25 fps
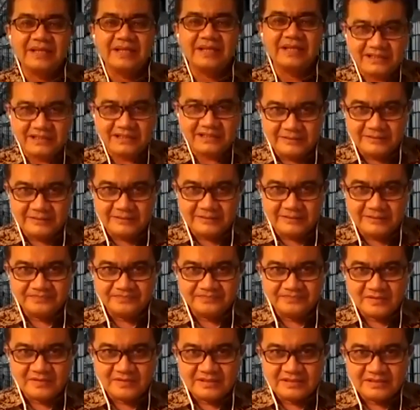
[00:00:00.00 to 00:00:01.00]
ini,
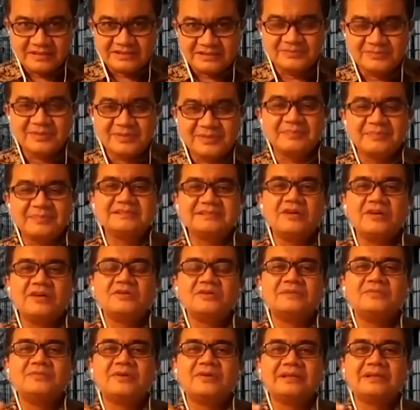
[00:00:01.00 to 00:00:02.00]
seberapa jauh
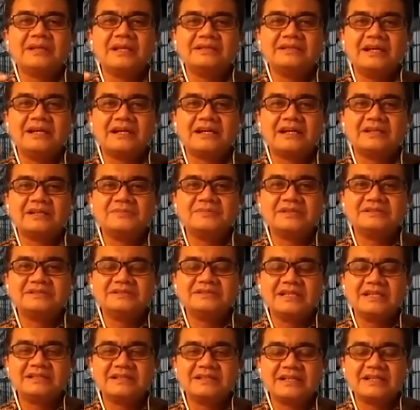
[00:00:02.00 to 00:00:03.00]
kemungkinan dia akan
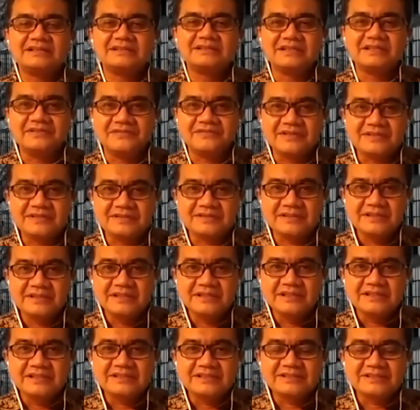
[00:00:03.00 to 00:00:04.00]
menjadi residivis,
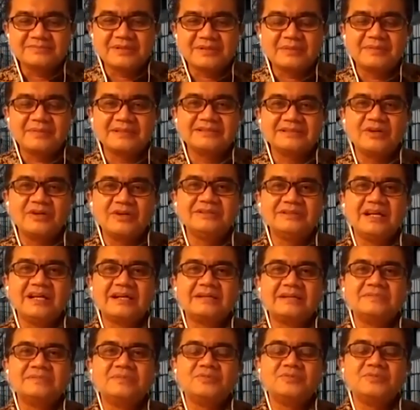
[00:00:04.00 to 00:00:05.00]
seberapa jauh dia
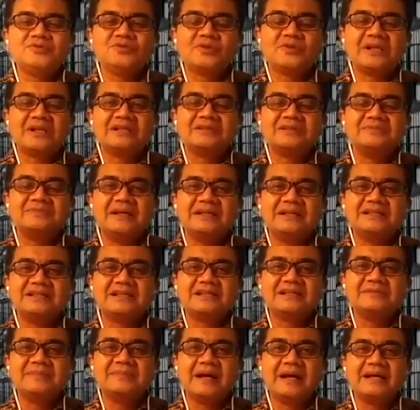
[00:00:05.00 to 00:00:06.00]
akan memunculkan kembali
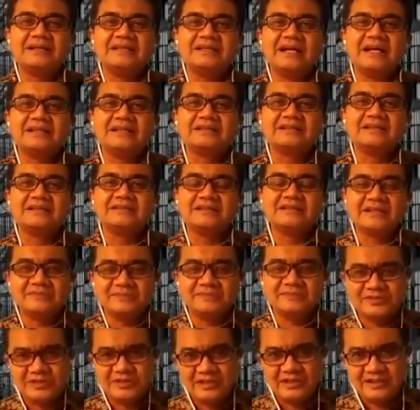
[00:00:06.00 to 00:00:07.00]
kebahayaan ke tingkat
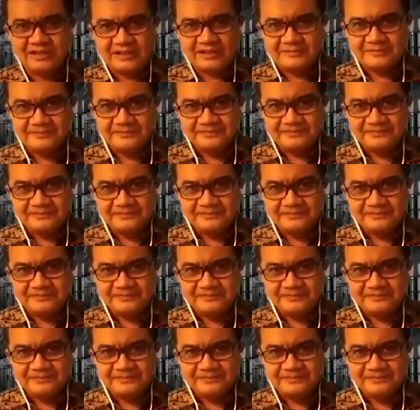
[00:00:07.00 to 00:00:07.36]
masyarakat.